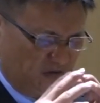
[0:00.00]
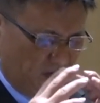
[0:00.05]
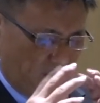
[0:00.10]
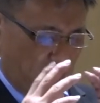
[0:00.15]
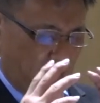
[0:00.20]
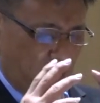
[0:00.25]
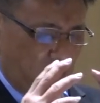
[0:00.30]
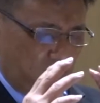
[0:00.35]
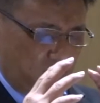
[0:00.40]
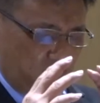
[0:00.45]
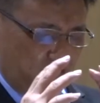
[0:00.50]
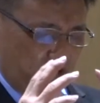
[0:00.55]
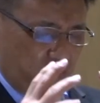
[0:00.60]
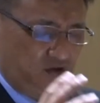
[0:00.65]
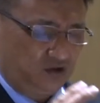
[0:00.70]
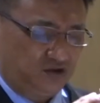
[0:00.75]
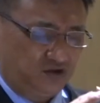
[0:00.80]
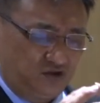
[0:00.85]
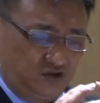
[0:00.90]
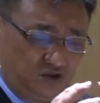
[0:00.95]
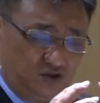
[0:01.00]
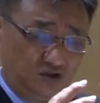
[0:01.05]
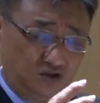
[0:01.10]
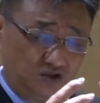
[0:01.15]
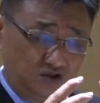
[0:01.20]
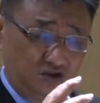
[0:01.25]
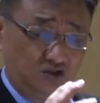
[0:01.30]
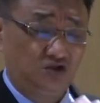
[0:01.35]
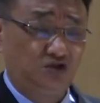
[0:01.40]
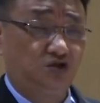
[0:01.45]
要时时
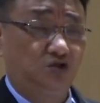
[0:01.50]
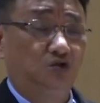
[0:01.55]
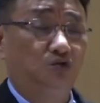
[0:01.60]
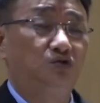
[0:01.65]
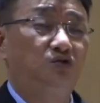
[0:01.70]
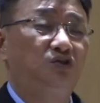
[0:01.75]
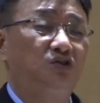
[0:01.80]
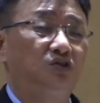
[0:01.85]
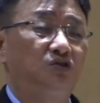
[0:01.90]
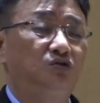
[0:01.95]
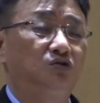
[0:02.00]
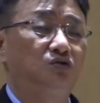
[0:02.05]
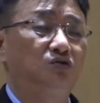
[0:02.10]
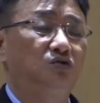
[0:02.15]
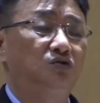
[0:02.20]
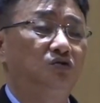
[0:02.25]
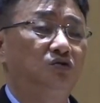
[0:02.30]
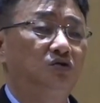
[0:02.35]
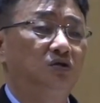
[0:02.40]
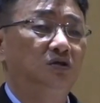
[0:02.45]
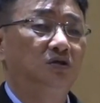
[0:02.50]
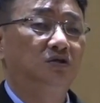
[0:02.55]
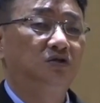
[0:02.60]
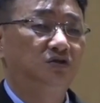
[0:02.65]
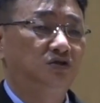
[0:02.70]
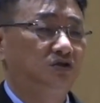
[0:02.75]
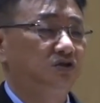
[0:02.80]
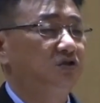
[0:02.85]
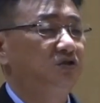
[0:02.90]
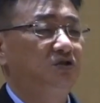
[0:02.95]
持守基督，
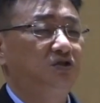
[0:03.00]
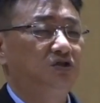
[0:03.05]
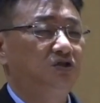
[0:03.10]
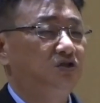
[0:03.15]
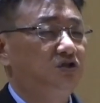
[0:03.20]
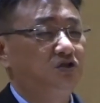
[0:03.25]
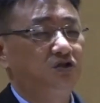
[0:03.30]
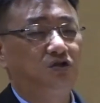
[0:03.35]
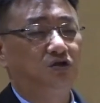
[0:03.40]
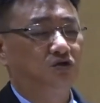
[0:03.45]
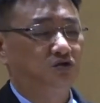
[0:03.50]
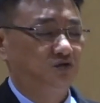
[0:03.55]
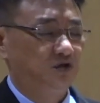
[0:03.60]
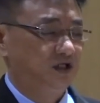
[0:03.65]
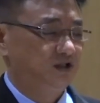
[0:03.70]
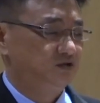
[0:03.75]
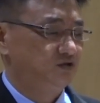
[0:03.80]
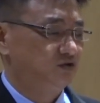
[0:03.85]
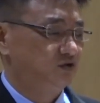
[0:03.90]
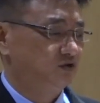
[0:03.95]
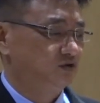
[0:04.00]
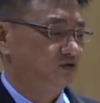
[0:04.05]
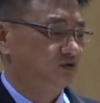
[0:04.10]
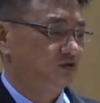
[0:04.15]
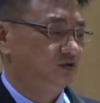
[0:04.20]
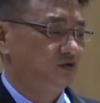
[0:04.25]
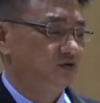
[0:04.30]
时时持守元首。